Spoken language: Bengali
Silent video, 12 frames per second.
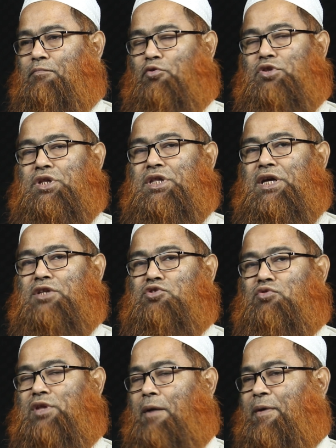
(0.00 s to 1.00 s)
প্রতিদিন
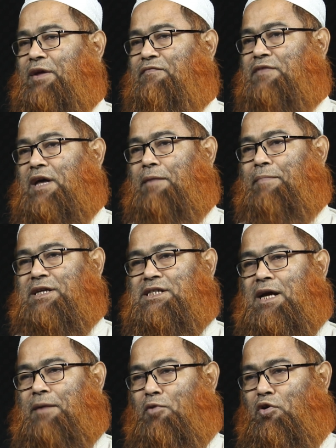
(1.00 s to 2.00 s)
যদি আমার ইফতার
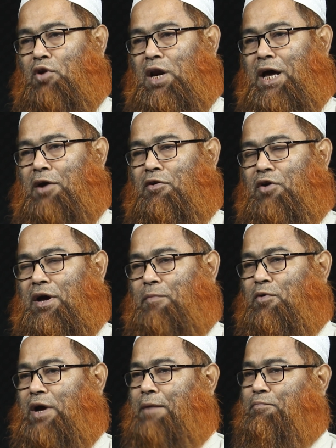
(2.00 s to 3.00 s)
বাসার মহল্লায় হয়
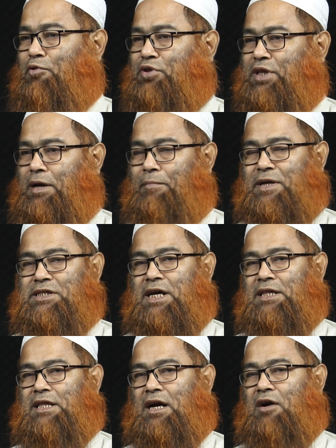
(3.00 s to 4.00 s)
এবং এরপর থেকে
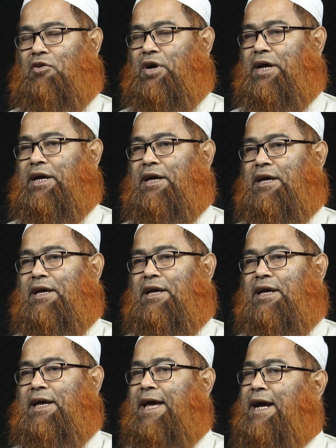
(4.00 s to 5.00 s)
বাসায় থাকা হয়
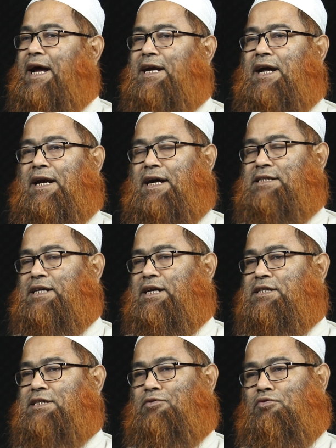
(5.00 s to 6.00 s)
এখানকার
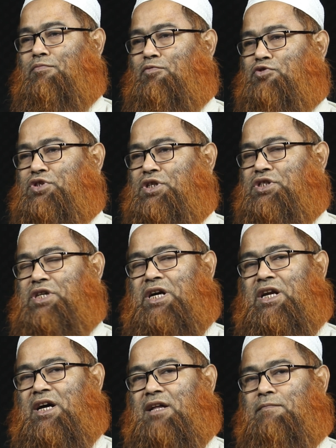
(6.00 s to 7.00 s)
কাছাকাছি কোনো মসজিদ
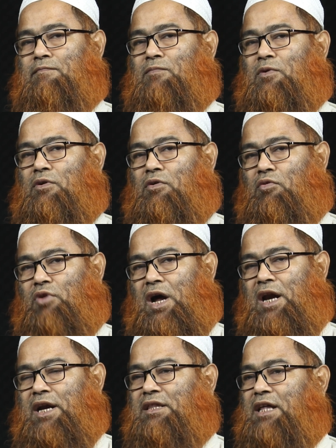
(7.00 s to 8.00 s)
যেখানে খাতম
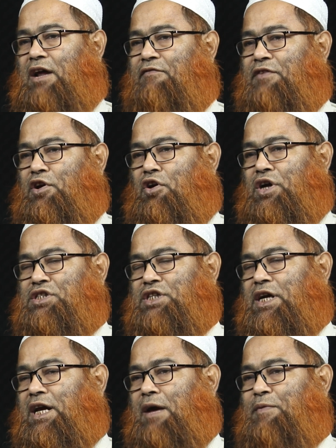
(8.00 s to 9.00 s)
কোরআনের তারাবি হয়
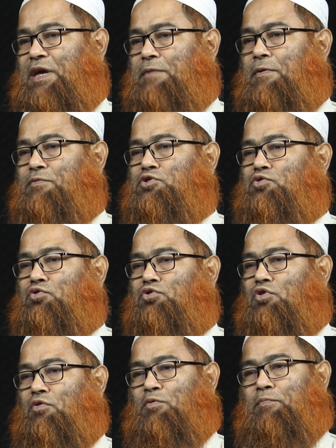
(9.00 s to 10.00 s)
সেখানে আমি কিভাবে যুক্ত
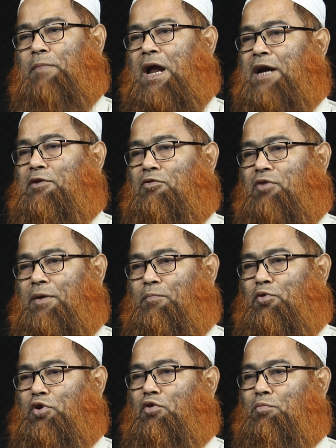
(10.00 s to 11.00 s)
হব প্ল্যান করা
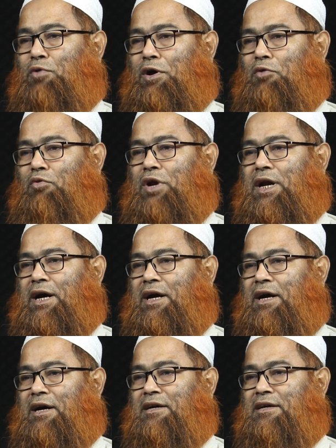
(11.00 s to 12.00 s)
পরিকল্পনা করে রাখা